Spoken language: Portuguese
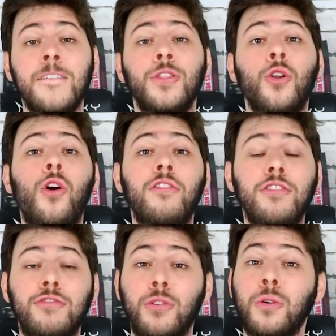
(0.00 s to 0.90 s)

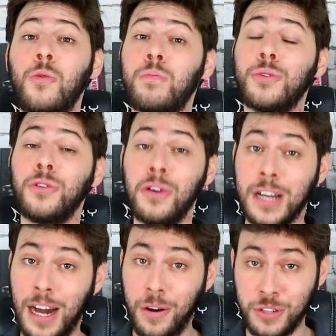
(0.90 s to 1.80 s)
9 foram por
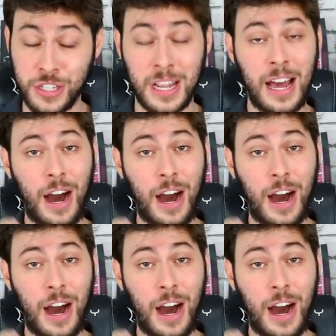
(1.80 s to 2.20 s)
nocautes.